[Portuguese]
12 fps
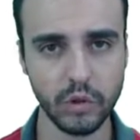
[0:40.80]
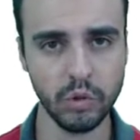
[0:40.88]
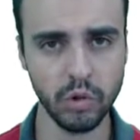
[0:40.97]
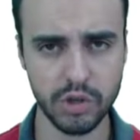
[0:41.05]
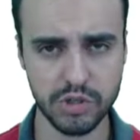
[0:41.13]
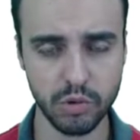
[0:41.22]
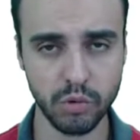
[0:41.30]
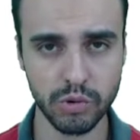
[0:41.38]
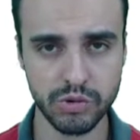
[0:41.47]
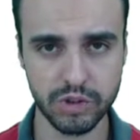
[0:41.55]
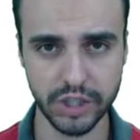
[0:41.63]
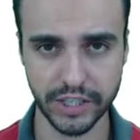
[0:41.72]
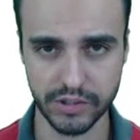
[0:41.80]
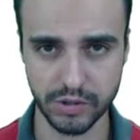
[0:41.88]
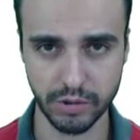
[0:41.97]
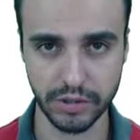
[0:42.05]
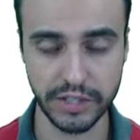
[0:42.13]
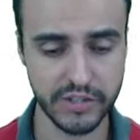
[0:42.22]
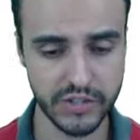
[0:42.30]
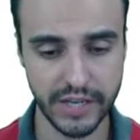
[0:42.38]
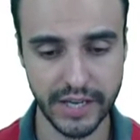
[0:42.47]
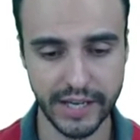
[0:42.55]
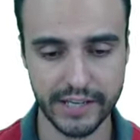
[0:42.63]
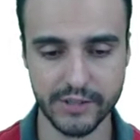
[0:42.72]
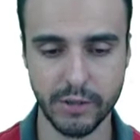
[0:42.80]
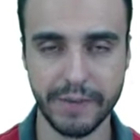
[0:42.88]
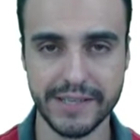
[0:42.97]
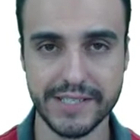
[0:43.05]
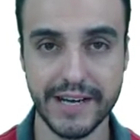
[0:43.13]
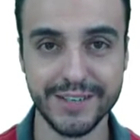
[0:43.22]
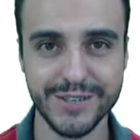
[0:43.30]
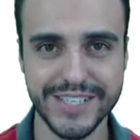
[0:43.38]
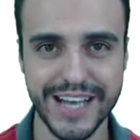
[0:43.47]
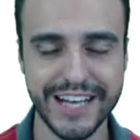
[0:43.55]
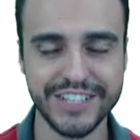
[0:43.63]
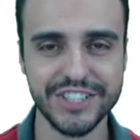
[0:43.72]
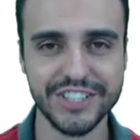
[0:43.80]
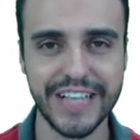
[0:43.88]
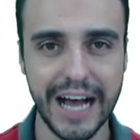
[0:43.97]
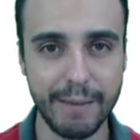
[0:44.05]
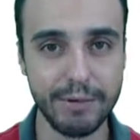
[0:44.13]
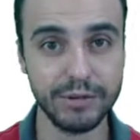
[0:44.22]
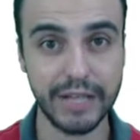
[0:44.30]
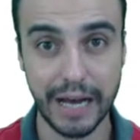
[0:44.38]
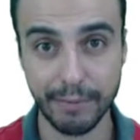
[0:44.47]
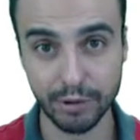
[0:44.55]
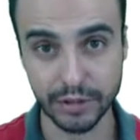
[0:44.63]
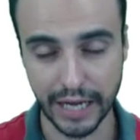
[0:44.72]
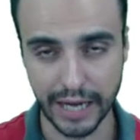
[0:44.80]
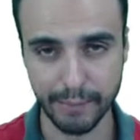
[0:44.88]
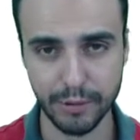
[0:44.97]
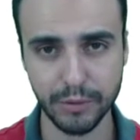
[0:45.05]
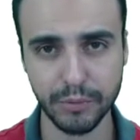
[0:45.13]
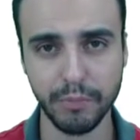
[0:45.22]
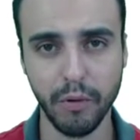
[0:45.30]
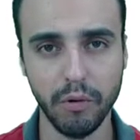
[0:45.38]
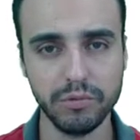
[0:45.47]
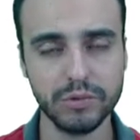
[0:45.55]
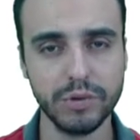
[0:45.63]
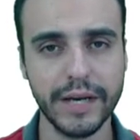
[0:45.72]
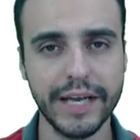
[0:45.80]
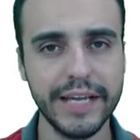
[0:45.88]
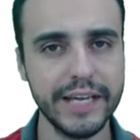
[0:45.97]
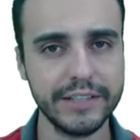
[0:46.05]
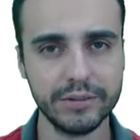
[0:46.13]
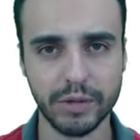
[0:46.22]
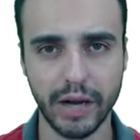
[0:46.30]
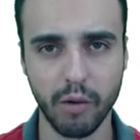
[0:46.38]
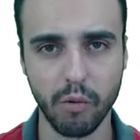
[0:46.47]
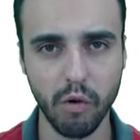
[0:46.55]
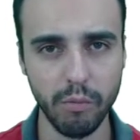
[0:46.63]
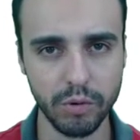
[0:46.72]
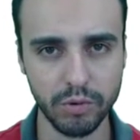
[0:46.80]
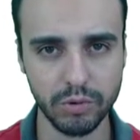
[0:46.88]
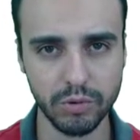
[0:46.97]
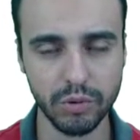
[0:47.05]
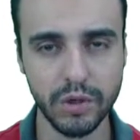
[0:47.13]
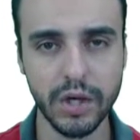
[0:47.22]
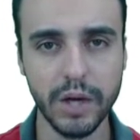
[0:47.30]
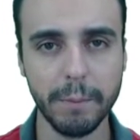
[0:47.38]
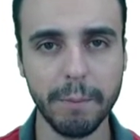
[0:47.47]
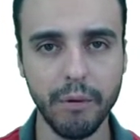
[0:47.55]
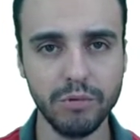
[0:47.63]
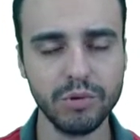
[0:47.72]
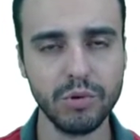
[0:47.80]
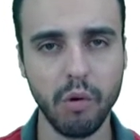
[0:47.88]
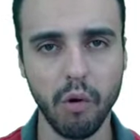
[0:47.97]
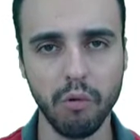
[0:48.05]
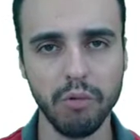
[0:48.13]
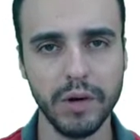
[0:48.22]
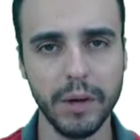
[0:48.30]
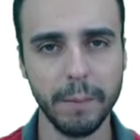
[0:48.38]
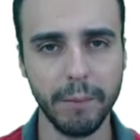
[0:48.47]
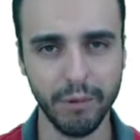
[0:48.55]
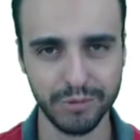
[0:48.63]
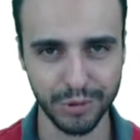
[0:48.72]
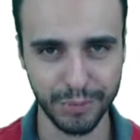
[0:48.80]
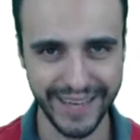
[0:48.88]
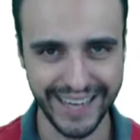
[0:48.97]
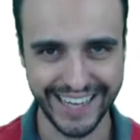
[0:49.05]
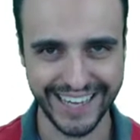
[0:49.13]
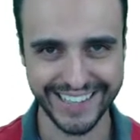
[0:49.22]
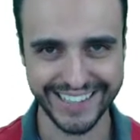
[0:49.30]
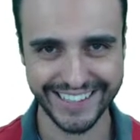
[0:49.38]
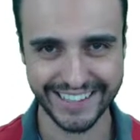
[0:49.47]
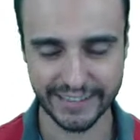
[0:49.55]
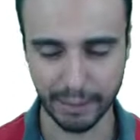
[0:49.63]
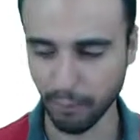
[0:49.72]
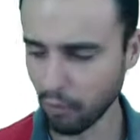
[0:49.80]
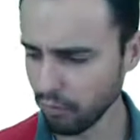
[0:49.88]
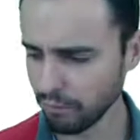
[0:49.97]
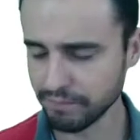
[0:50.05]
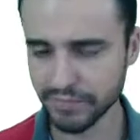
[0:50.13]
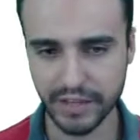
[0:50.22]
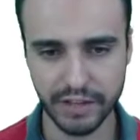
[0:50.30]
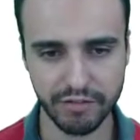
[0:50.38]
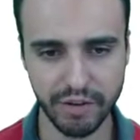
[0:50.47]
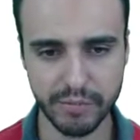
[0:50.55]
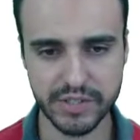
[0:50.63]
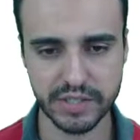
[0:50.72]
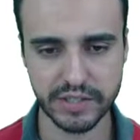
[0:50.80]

o nosso curso de questões, é só passar no site www.eleitoralcombruno.com.br, tá bom? Vamos